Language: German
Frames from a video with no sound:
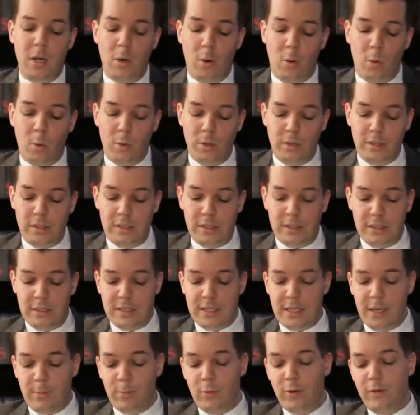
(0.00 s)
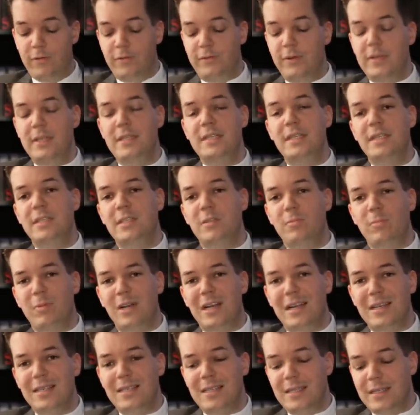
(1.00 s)
und Samuel Finzi, zum
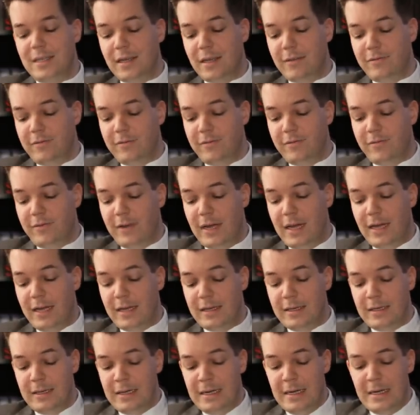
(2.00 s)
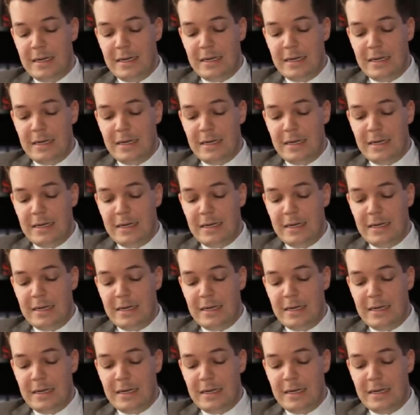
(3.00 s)
Klassentreffen fahren,